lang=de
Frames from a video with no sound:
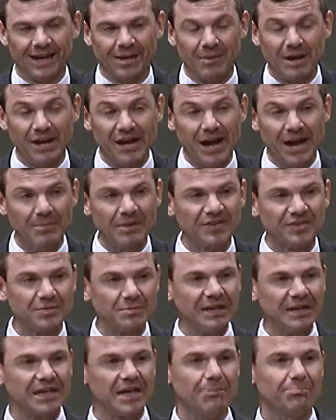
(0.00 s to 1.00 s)
Mein Name ist
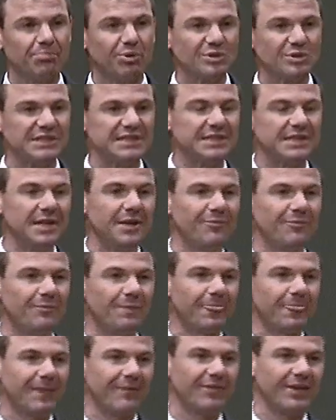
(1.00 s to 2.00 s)
Michael Putzi.
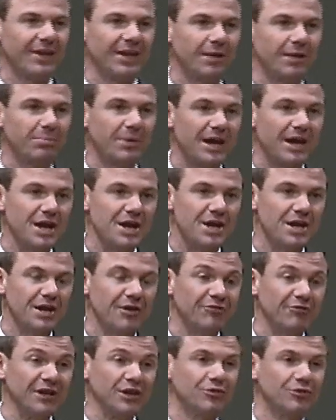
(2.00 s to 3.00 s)
Ich bin
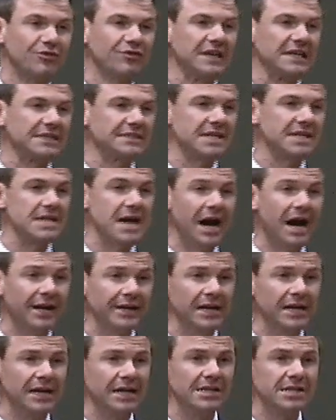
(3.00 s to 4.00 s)
44
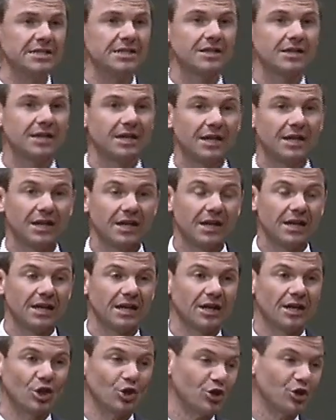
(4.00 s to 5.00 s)
Jahre alt,
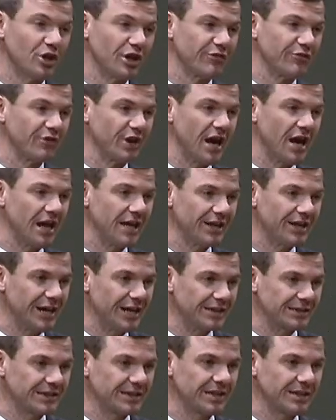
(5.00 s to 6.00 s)
glücklich
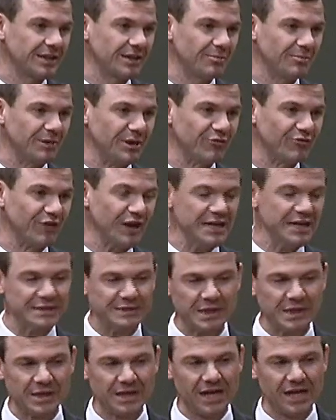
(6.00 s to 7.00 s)
verheiratet mit
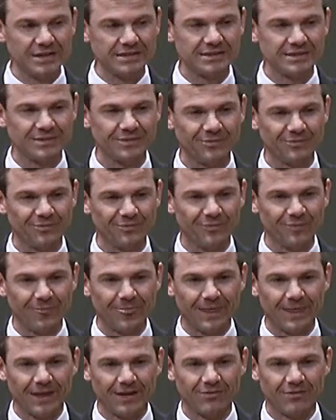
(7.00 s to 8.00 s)
Felicitas.
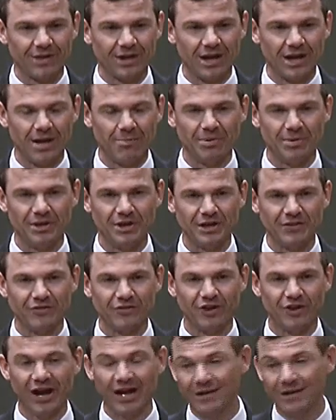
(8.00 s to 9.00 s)
Wir haben
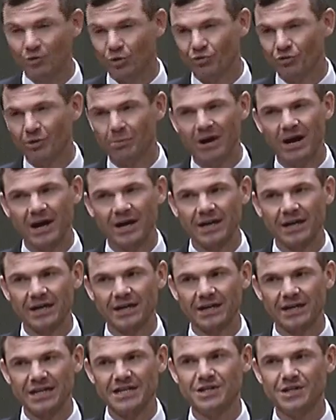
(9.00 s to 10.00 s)
drei wunderbare
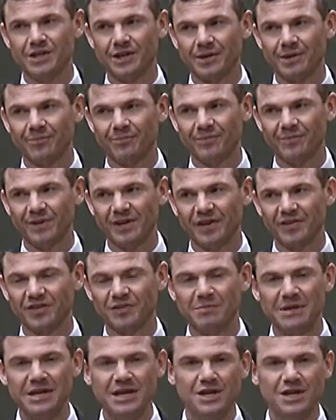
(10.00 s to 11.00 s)
Kinder,
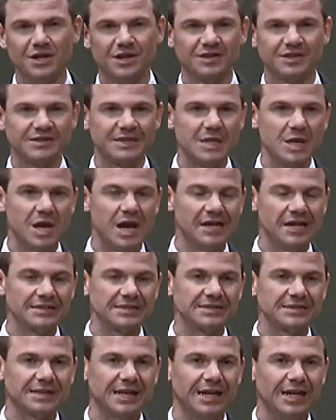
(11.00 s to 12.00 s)
Jasmin,
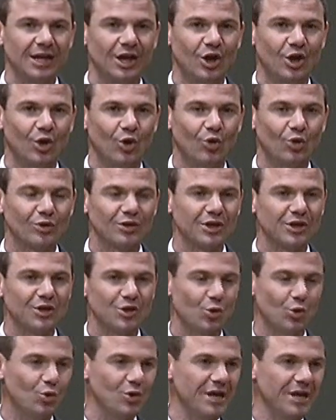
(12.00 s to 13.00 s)
Silas und
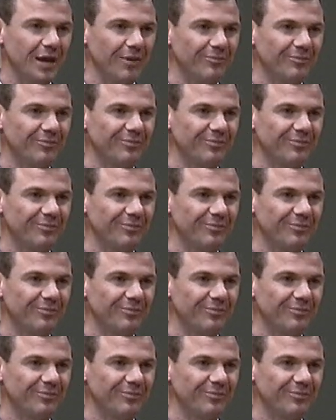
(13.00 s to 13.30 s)
Julia.